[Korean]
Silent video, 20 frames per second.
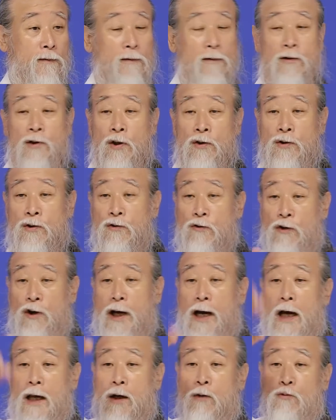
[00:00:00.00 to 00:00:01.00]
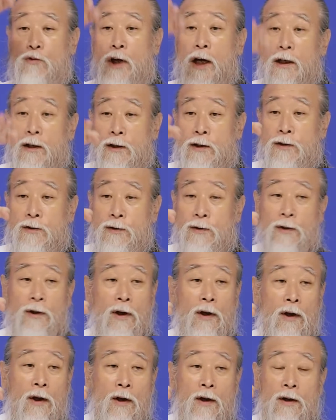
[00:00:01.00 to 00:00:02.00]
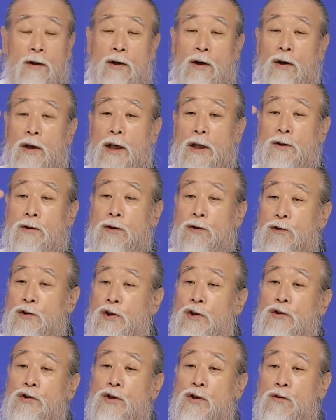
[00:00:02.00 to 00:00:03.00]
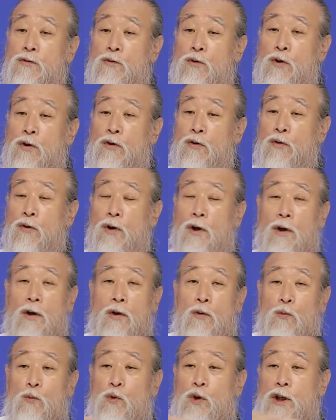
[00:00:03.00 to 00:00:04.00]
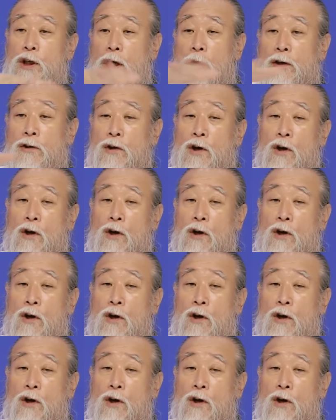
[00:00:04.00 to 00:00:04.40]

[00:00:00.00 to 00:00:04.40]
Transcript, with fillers: 선진국에 가야 우리 할 일이 있어. 거기에서는 선진국은 위에